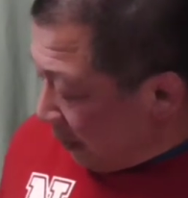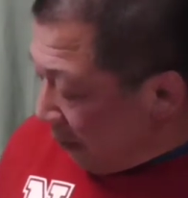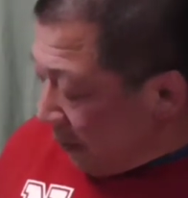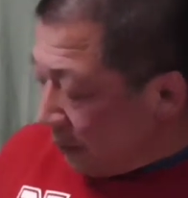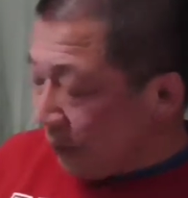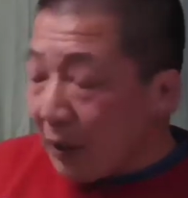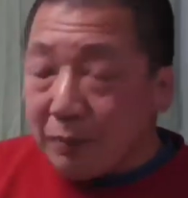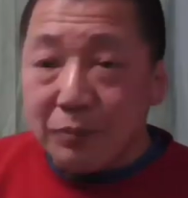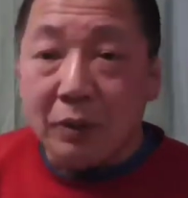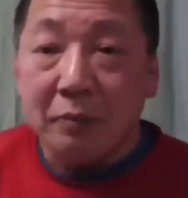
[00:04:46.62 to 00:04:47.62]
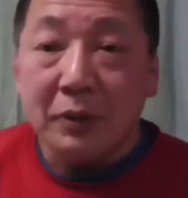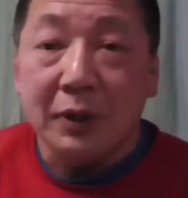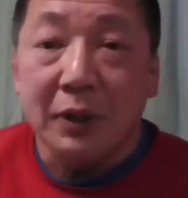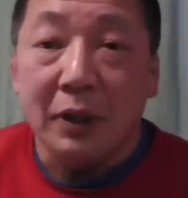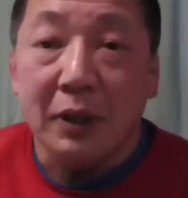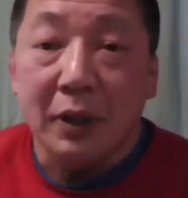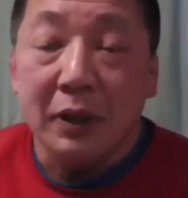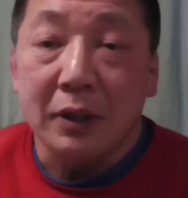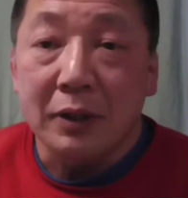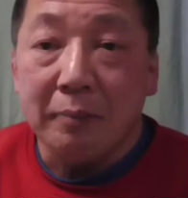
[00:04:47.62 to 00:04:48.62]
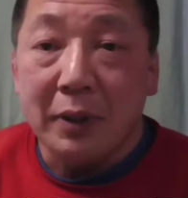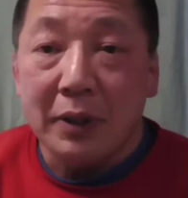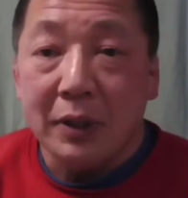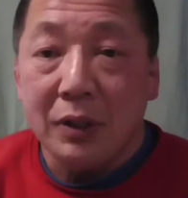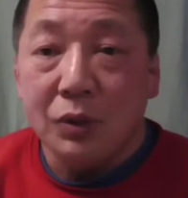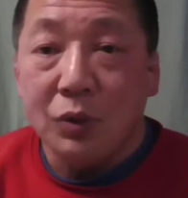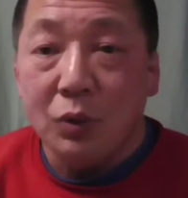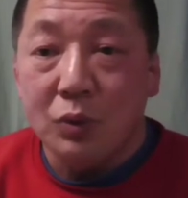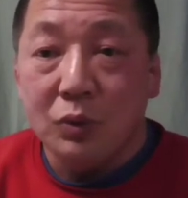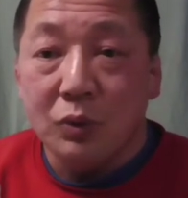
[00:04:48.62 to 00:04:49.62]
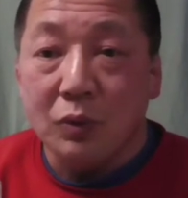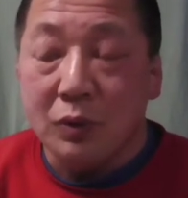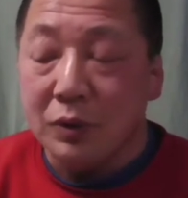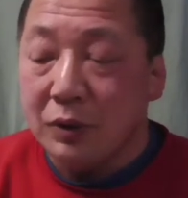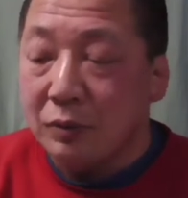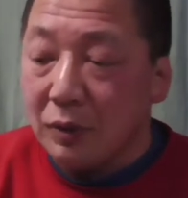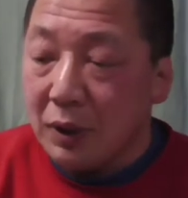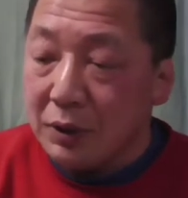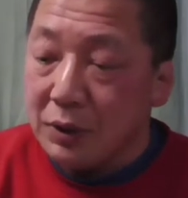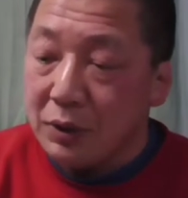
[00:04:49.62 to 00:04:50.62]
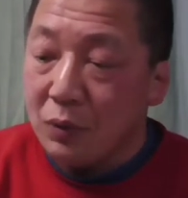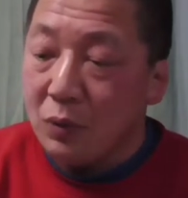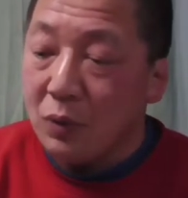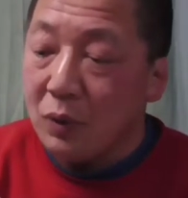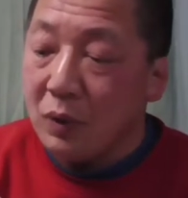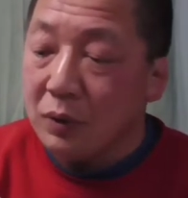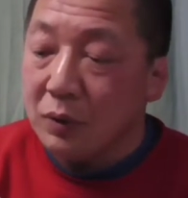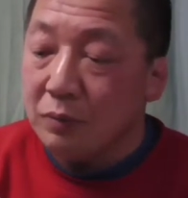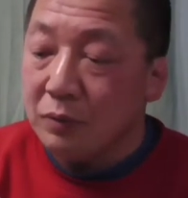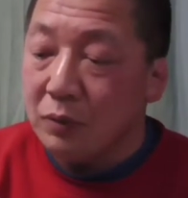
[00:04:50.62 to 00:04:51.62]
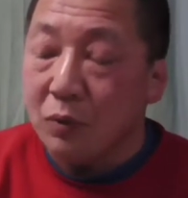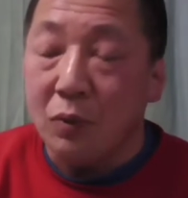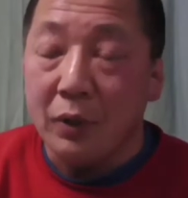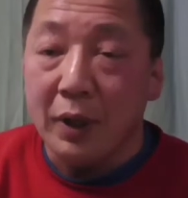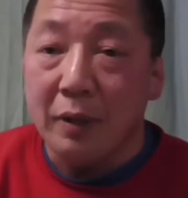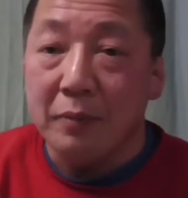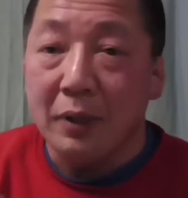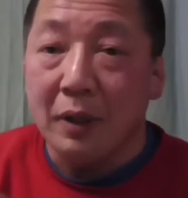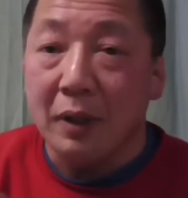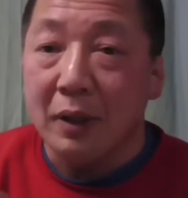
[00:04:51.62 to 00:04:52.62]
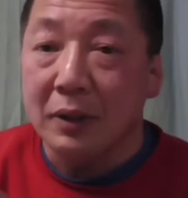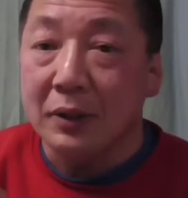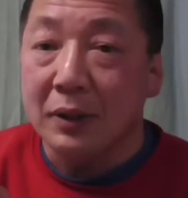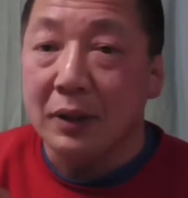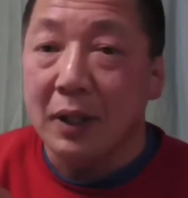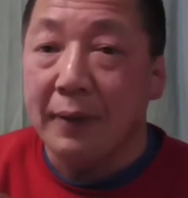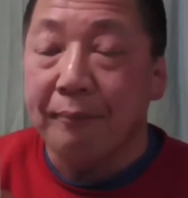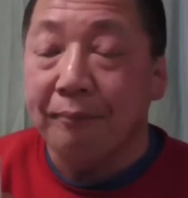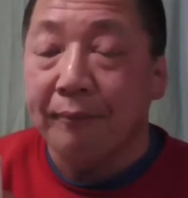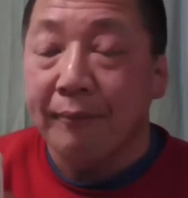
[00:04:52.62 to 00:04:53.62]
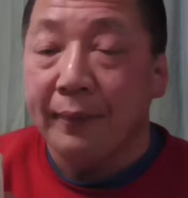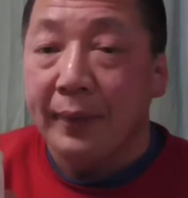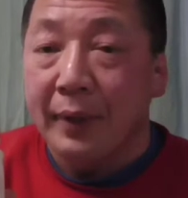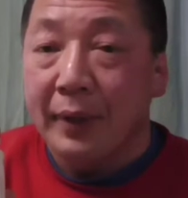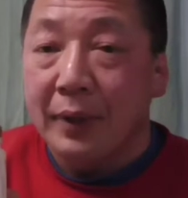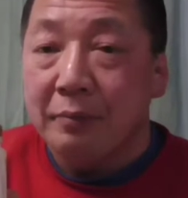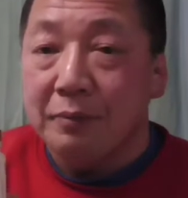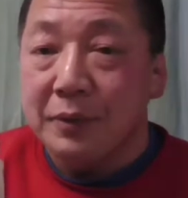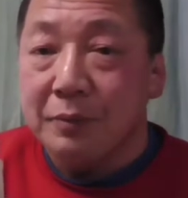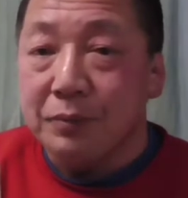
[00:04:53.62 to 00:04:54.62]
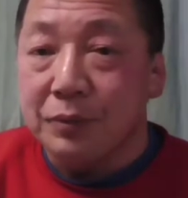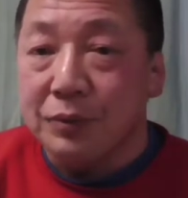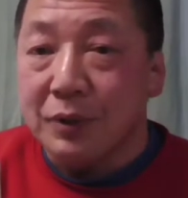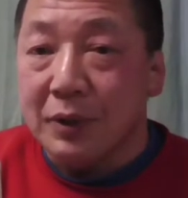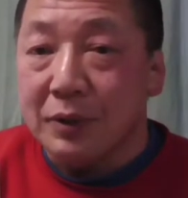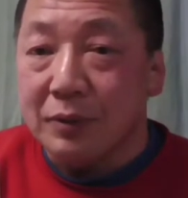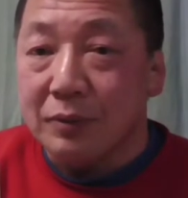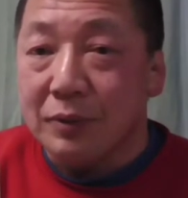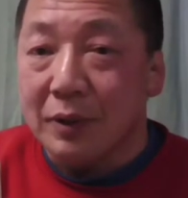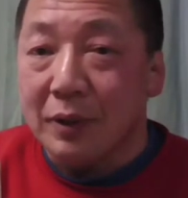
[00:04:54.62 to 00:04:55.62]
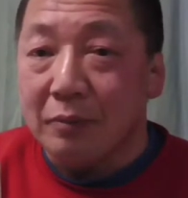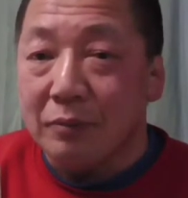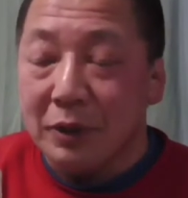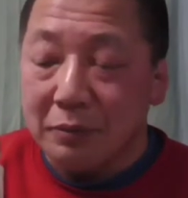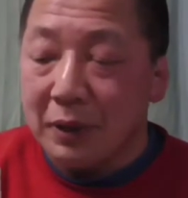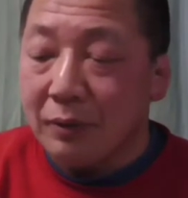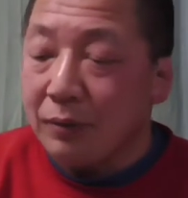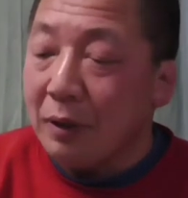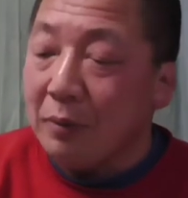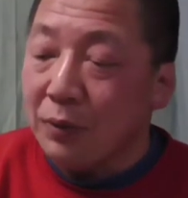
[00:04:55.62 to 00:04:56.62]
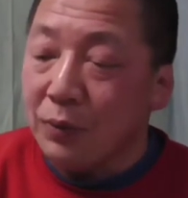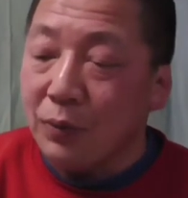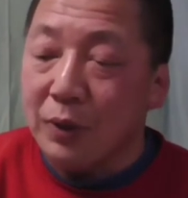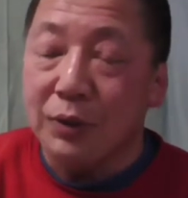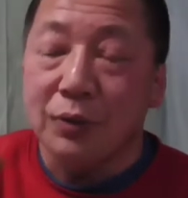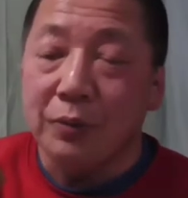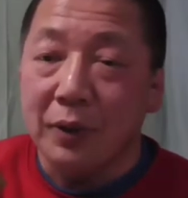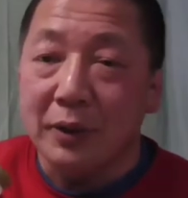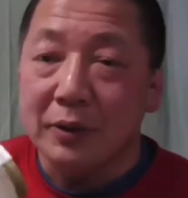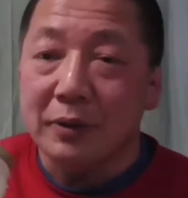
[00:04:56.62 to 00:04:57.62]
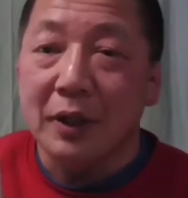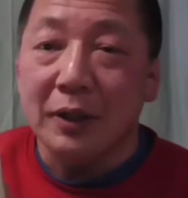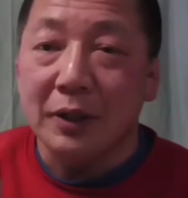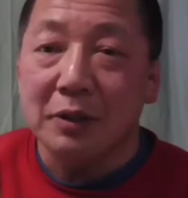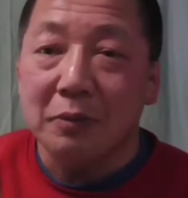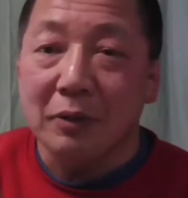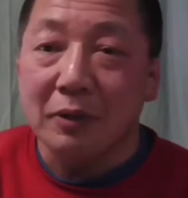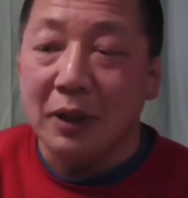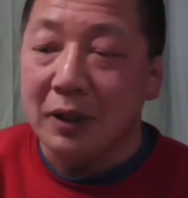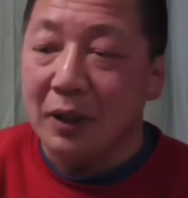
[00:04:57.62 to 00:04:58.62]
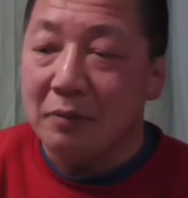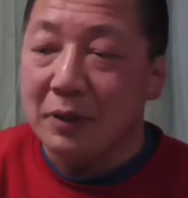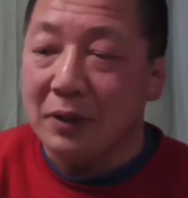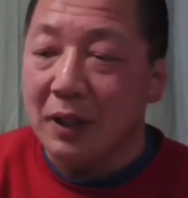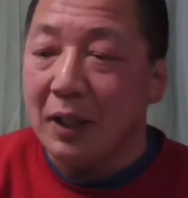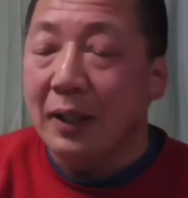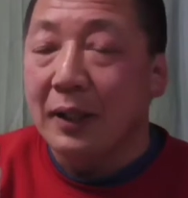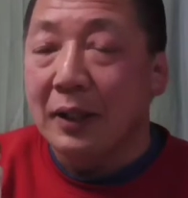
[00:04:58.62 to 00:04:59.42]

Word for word: 食べるタイプはまさに、えー、ジャパニーズヨーグルトっていう感じのちょっと固形みたいな感じですがスプーンですくってむしゃむしゃっと食べるとこれ一瓶がすぐ空いてしまうぐらいになりますが